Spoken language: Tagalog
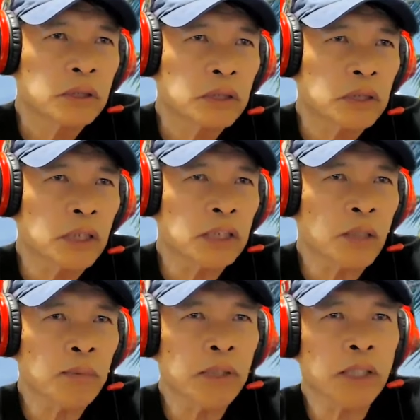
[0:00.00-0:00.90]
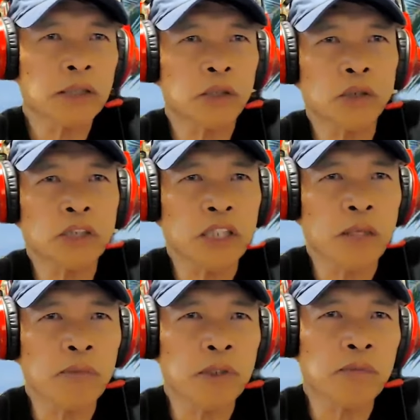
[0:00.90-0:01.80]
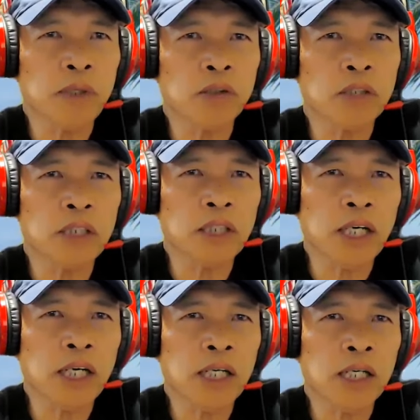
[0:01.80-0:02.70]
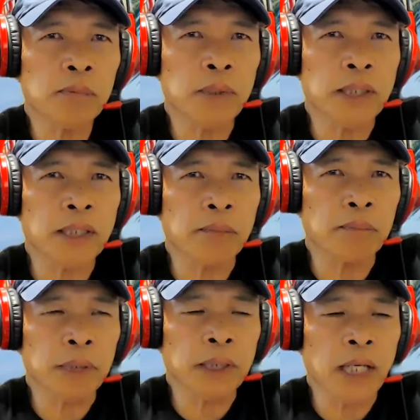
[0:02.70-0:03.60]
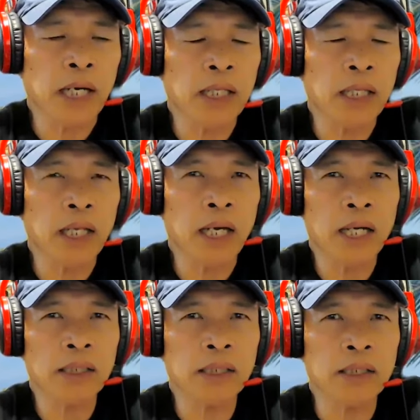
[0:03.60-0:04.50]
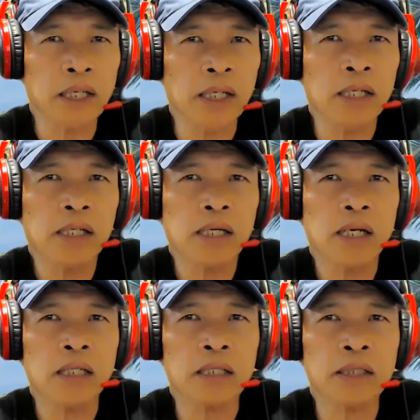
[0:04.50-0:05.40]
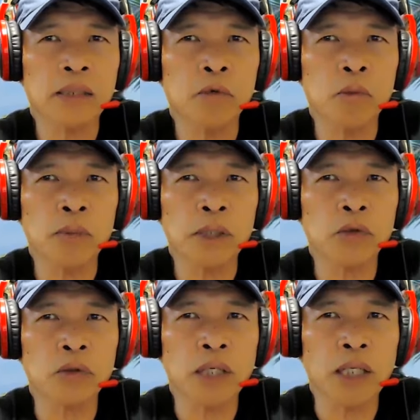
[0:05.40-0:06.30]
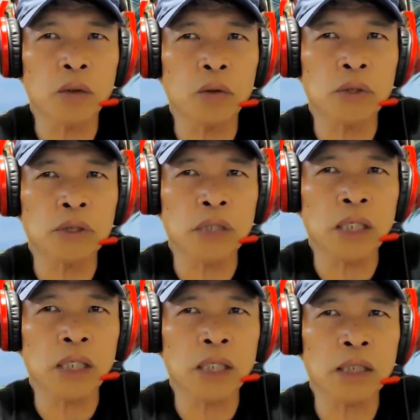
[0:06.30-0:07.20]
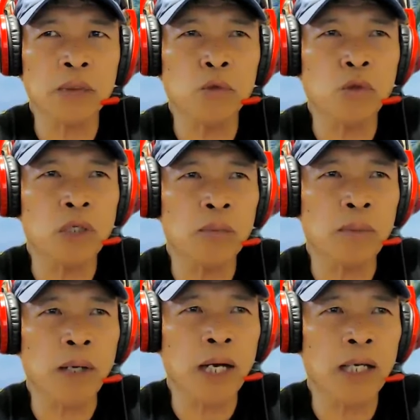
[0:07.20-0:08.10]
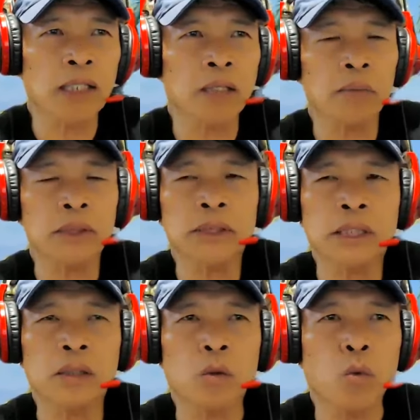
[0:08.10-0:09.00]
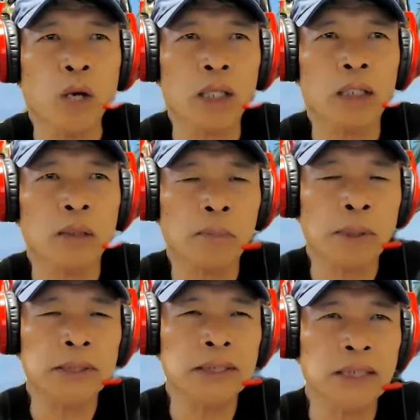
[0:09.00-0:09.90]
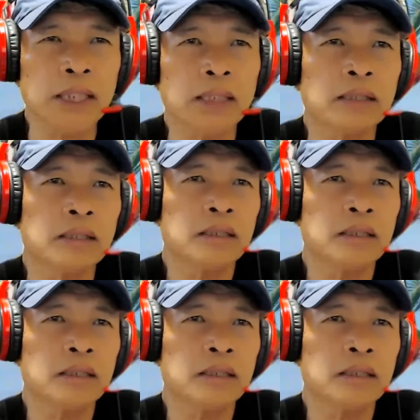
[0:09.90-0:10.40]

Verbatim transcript: Sa nasabing aksyon, sinabi ni Browner na pina pinaalahanan niya ang aktibong mga sundalo sa katimugang bahagi ng bansa na huwag pansinin